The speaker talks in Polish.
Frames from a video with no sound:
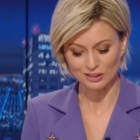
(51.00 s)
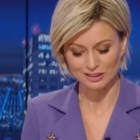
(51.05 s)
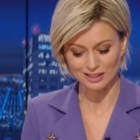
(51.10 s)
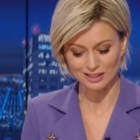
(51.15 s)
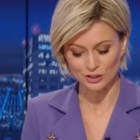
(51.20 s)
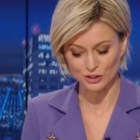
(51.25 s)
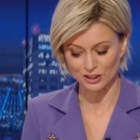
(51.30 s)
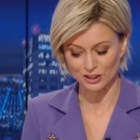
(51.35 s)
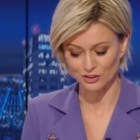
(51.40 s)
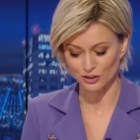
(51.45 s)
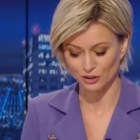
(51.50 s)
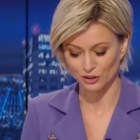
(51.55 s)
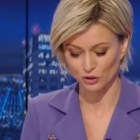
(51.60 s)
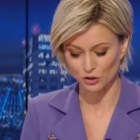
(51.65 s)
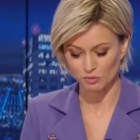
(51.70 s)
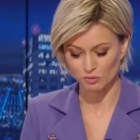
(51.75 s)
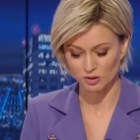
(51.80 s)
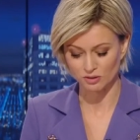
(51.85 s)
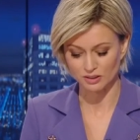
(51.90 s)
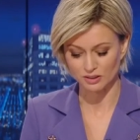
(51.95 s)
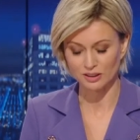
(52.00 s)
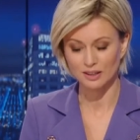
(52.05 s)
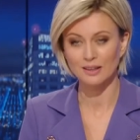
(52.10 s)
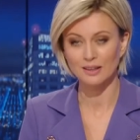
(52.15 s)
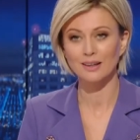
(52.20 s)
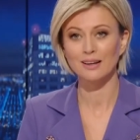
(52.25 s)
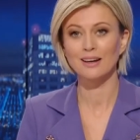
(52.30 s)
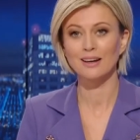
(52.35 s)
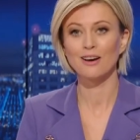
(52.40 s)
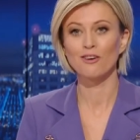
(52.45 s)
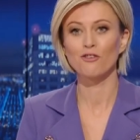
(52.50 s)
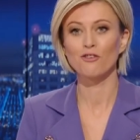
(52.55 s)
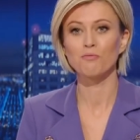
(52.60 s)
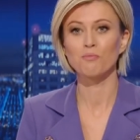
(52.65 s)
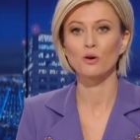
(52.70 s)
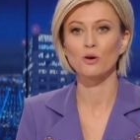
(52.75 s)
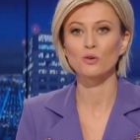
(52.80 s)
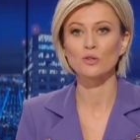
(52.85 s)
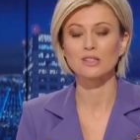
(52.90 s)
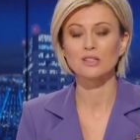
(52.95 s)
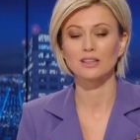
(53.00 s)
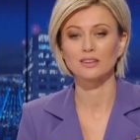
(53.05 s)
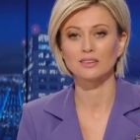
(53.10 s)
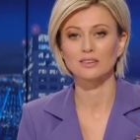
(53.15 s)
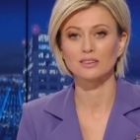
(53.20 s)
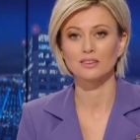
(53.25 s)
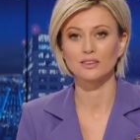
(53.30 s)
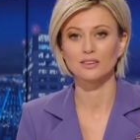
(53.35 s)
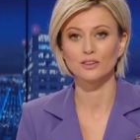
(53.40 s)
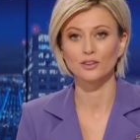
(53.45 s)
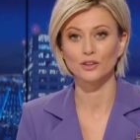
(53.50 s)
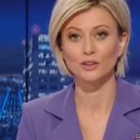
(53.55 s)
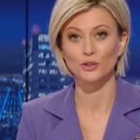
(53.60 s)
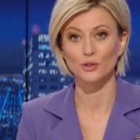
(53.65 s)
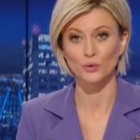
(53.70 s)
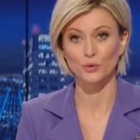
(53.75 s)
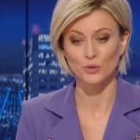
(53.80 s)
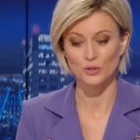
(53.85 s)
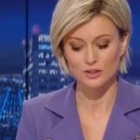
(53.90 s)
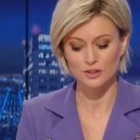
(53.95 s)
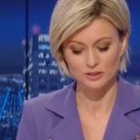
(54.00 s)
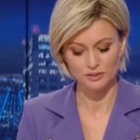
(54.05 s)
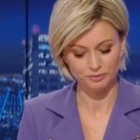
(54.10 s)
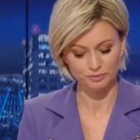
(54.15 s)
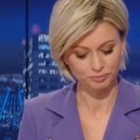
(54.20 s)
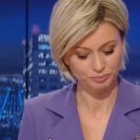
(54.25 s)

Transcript: dalsza naszej rozmowy w Polsat News.